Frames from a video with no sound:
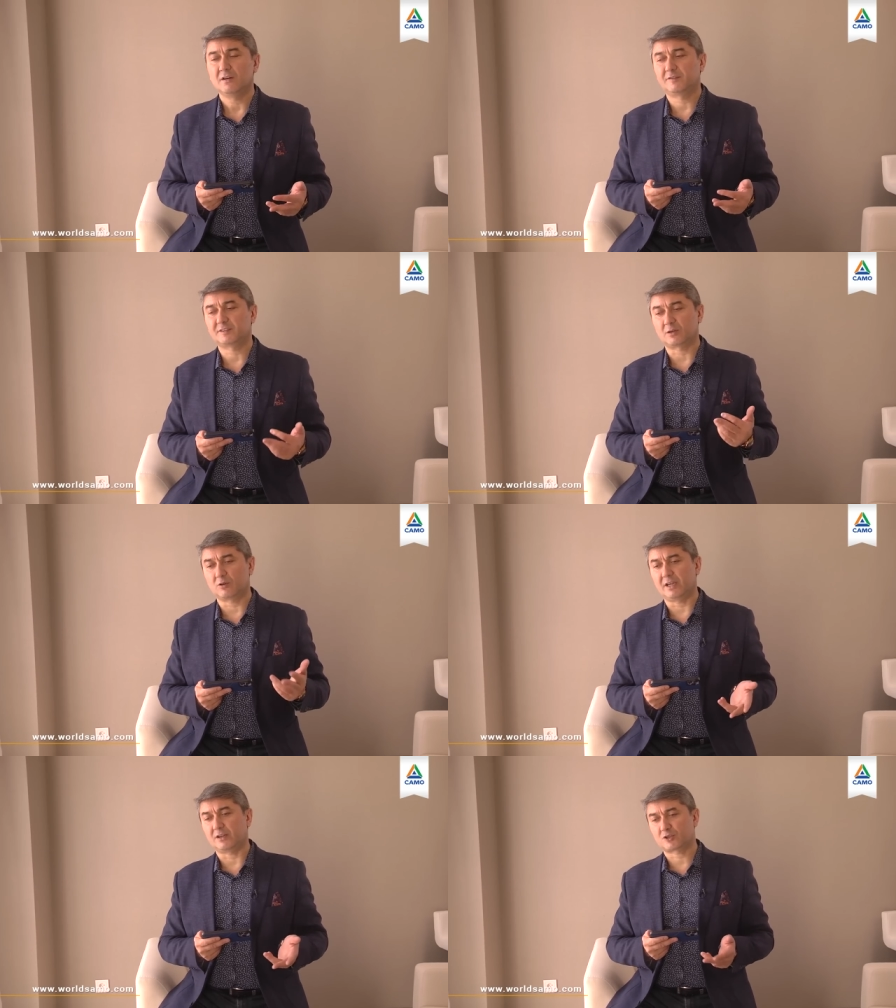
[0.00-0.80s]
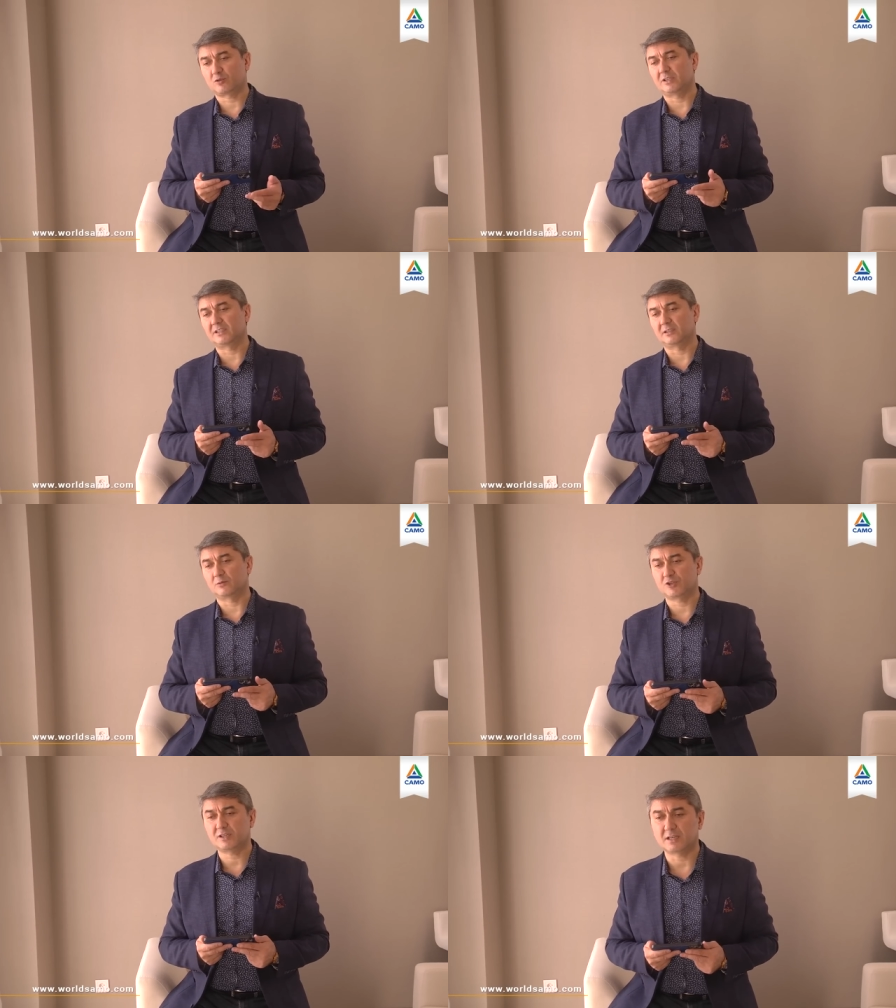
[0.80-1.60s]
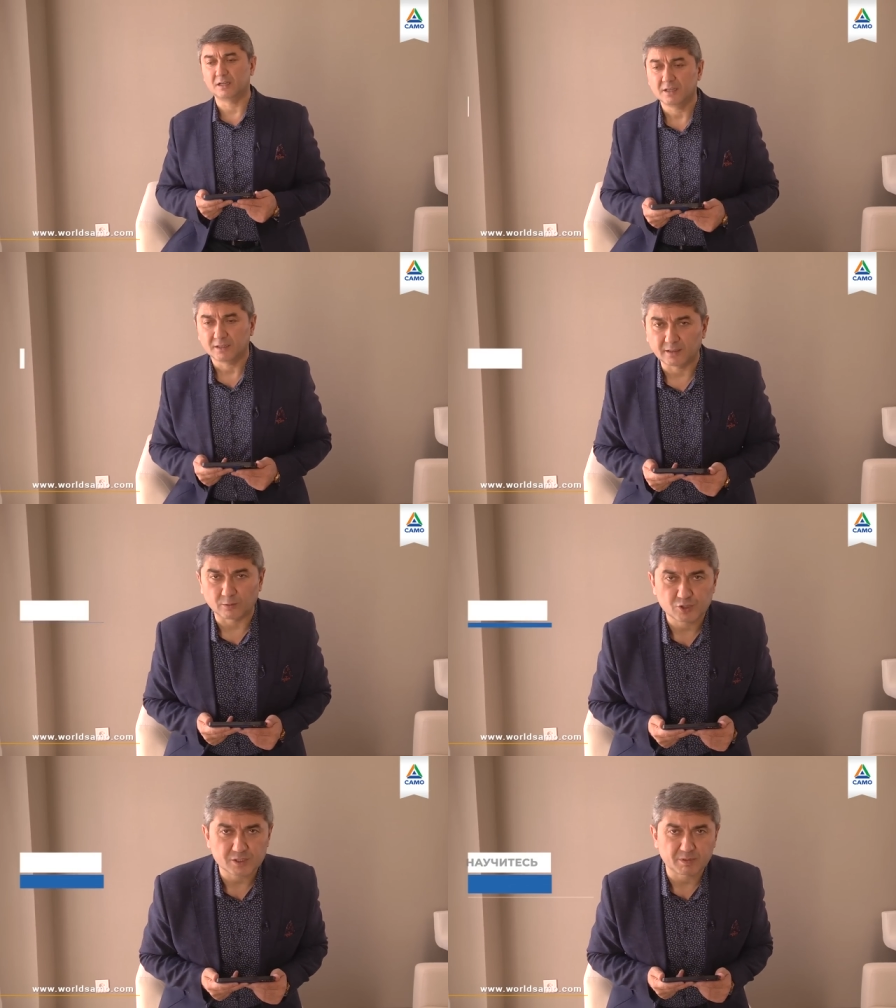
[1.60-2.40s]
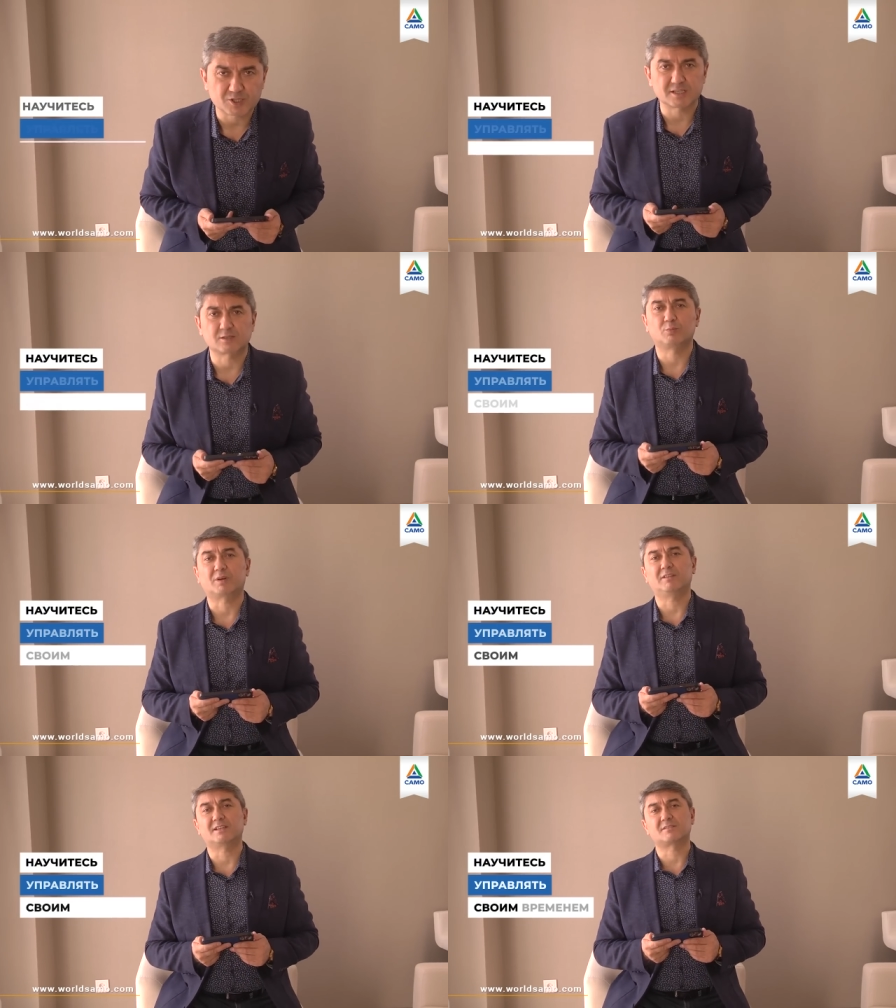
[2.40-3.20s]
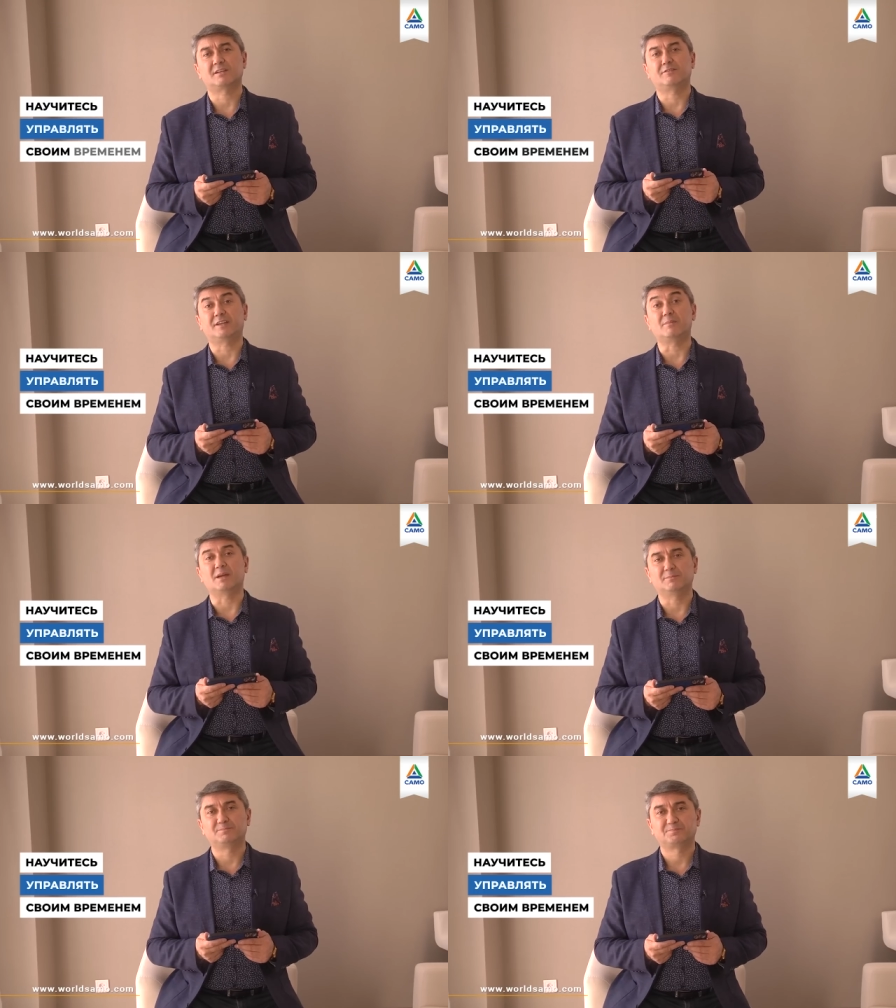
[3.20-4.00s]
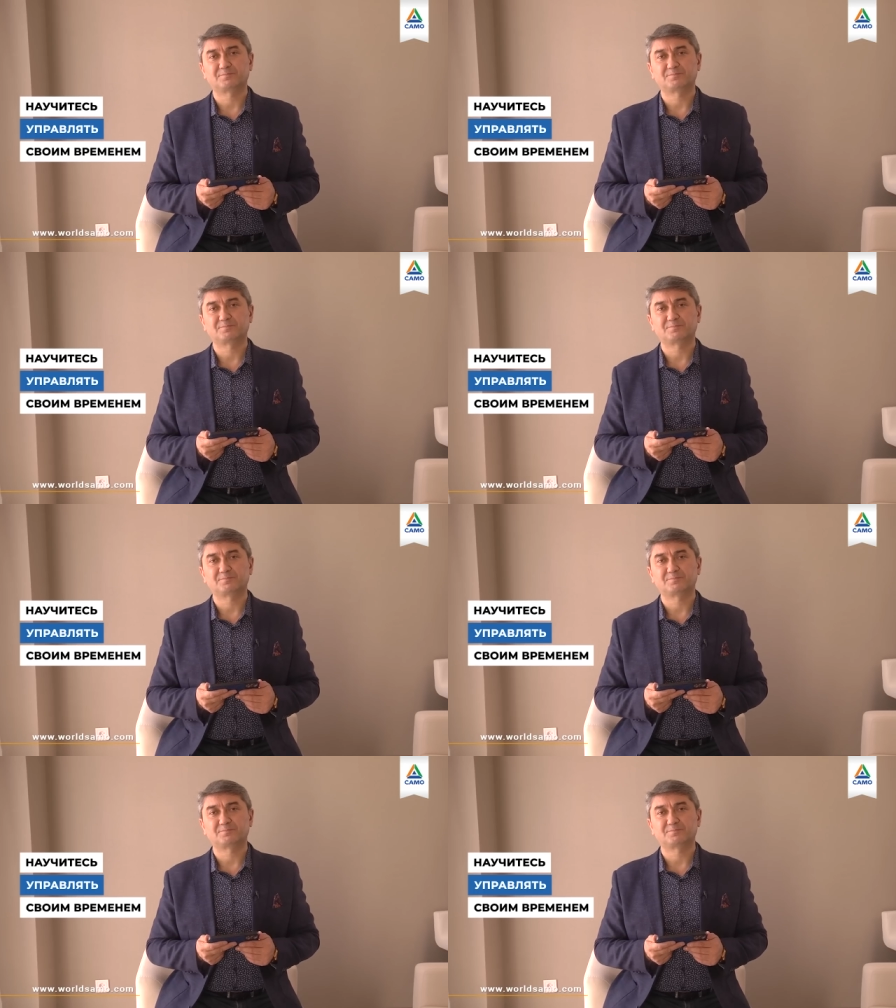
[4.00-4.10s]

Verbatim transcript: Второе, что надо научиться, научись, пожалуйста, управлять своим временем.